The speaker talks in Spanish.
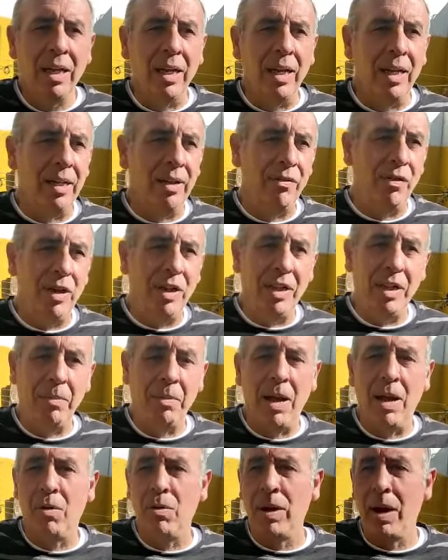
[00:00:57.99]
En
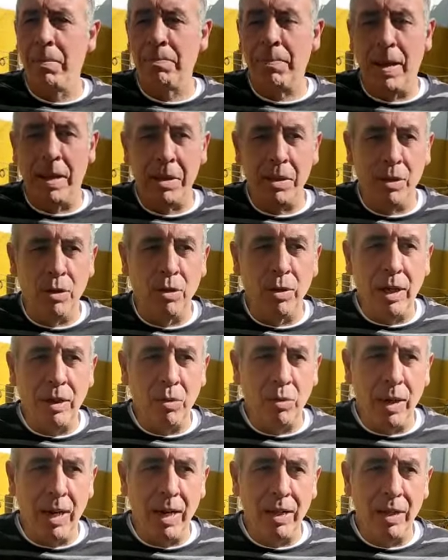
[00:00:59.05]
definitiva, un espacio
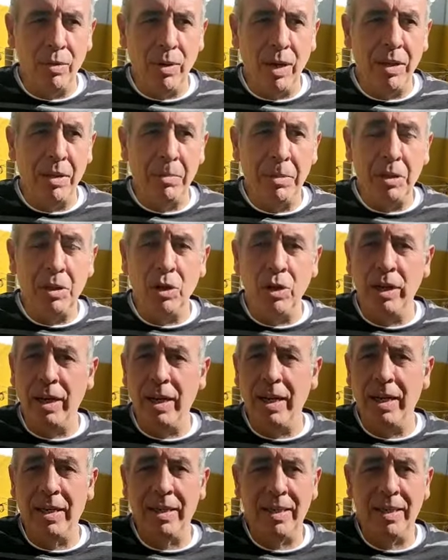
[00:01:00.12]
natural de unas dimensiones